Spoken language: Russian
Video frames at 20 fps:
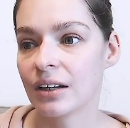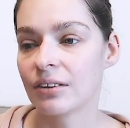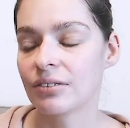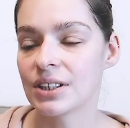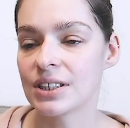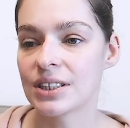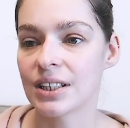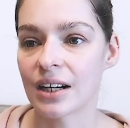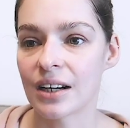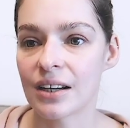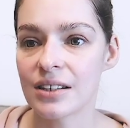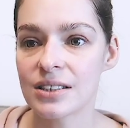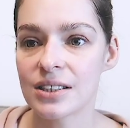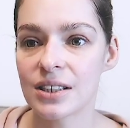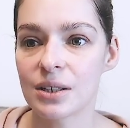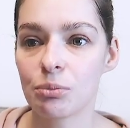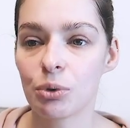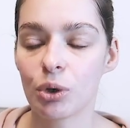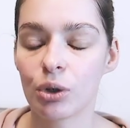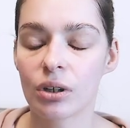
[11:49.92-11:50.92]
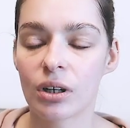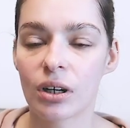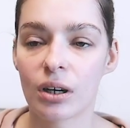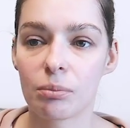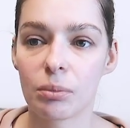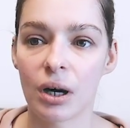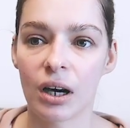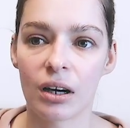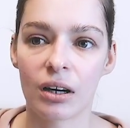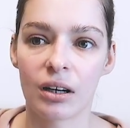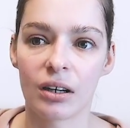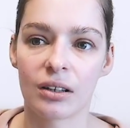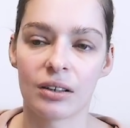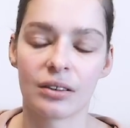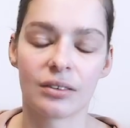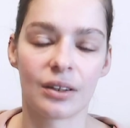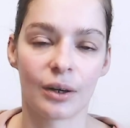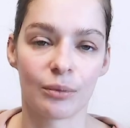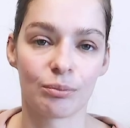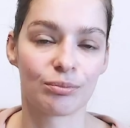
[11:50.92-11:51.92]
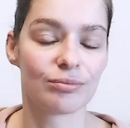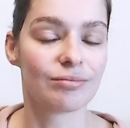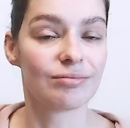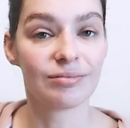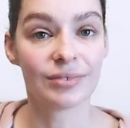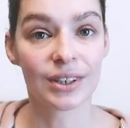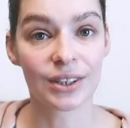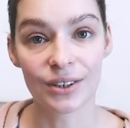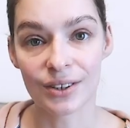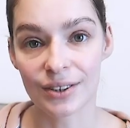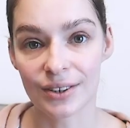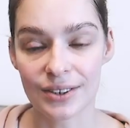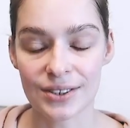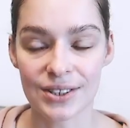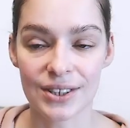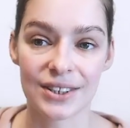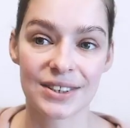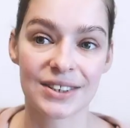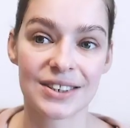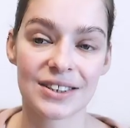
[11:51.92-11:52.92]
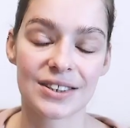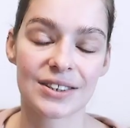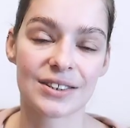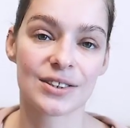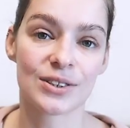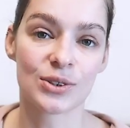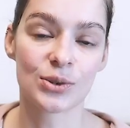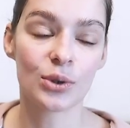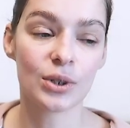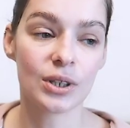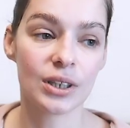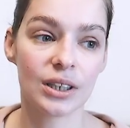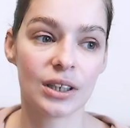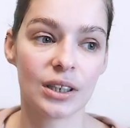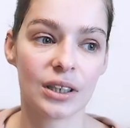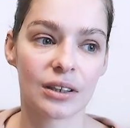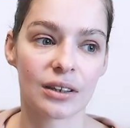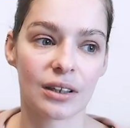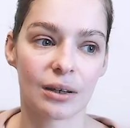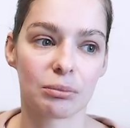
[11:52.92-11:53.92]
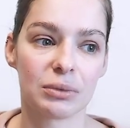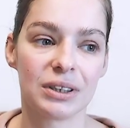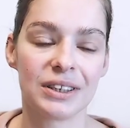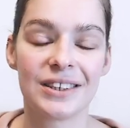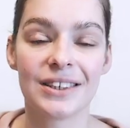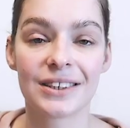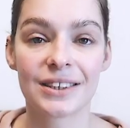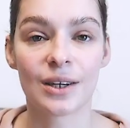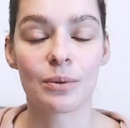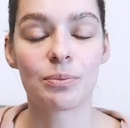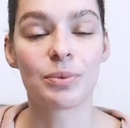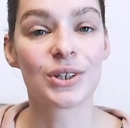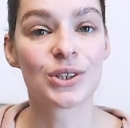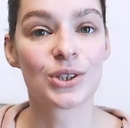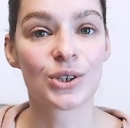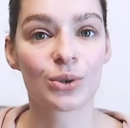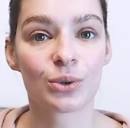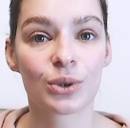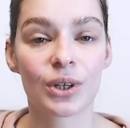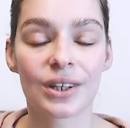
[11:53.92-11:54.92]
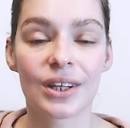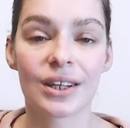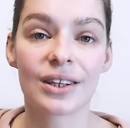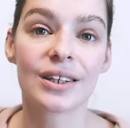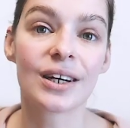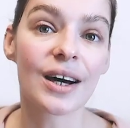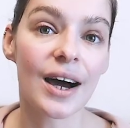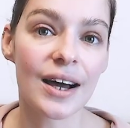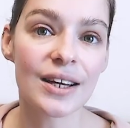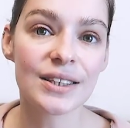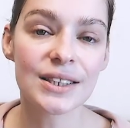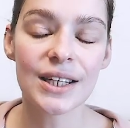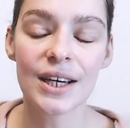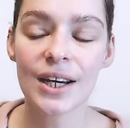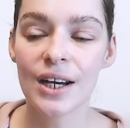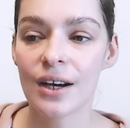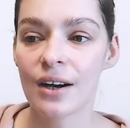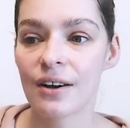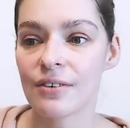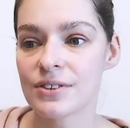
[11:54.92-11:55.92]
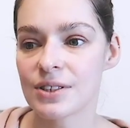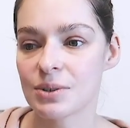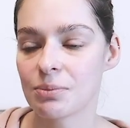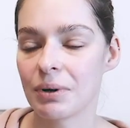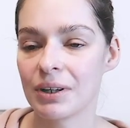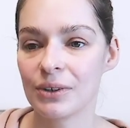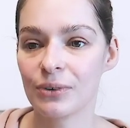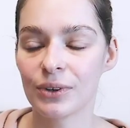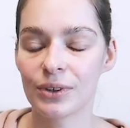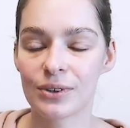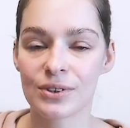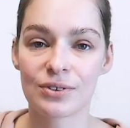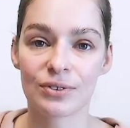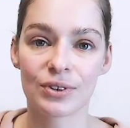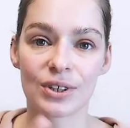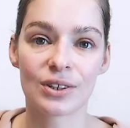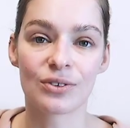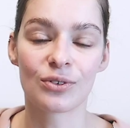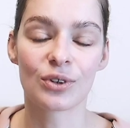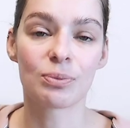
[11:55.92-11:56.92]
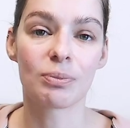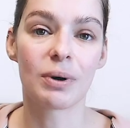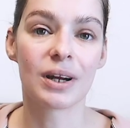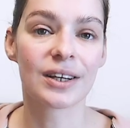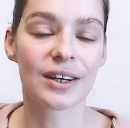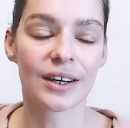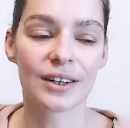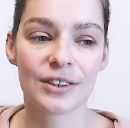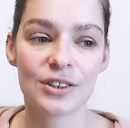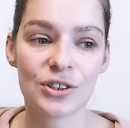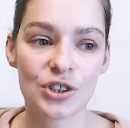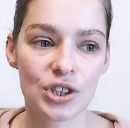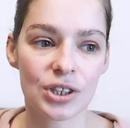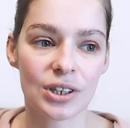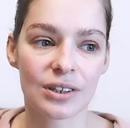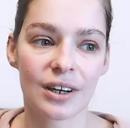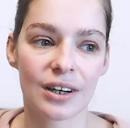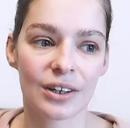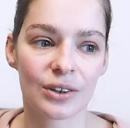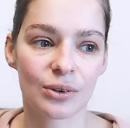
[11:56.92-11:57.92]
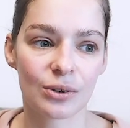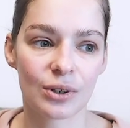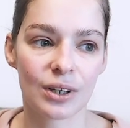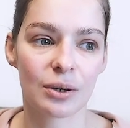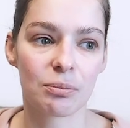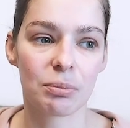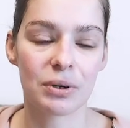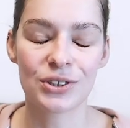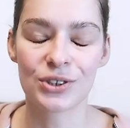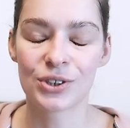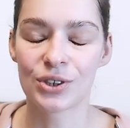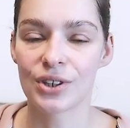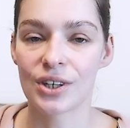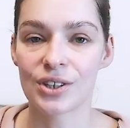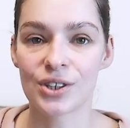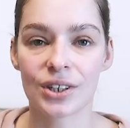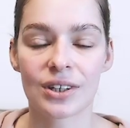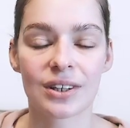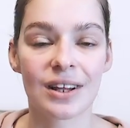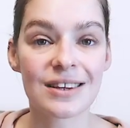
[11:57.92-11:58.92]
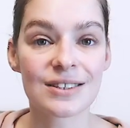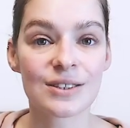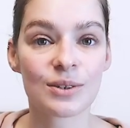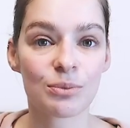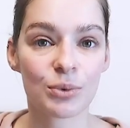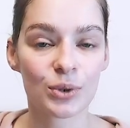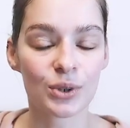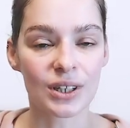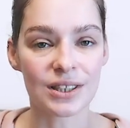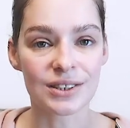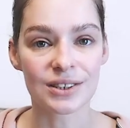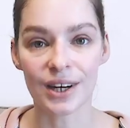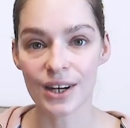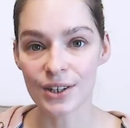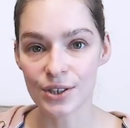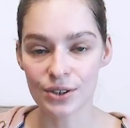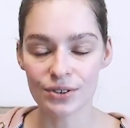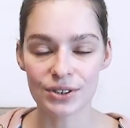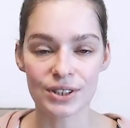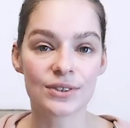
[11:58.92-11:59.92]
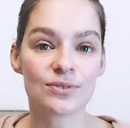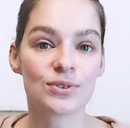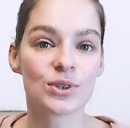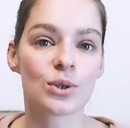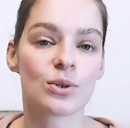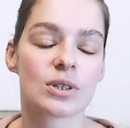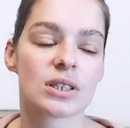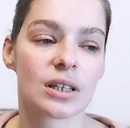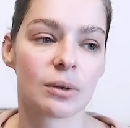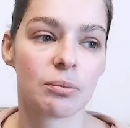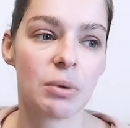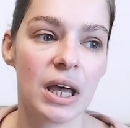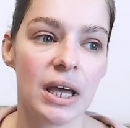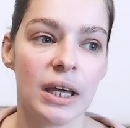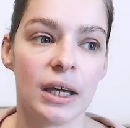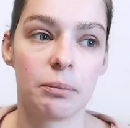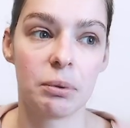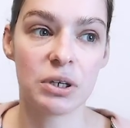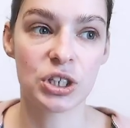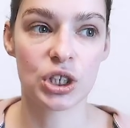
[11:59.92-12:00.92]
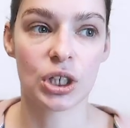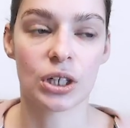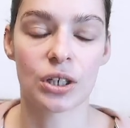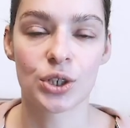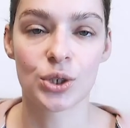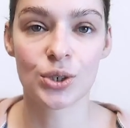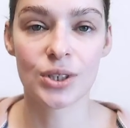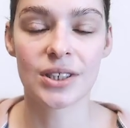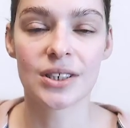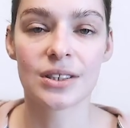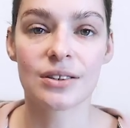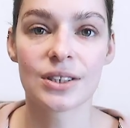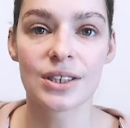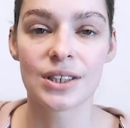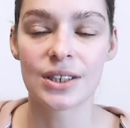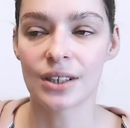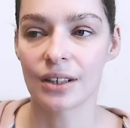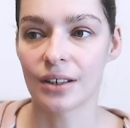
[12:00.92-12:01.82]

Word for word: в ресторан с ребенком, а там нет, так сказать, детской зоны, или там летите, опять же, куда-то отдыхать в самолет, то есть вот эта вот маленькая книжечка, которая, опять же, даже классно будет раскрашивать и взрослым. И опять же, я хочу сделать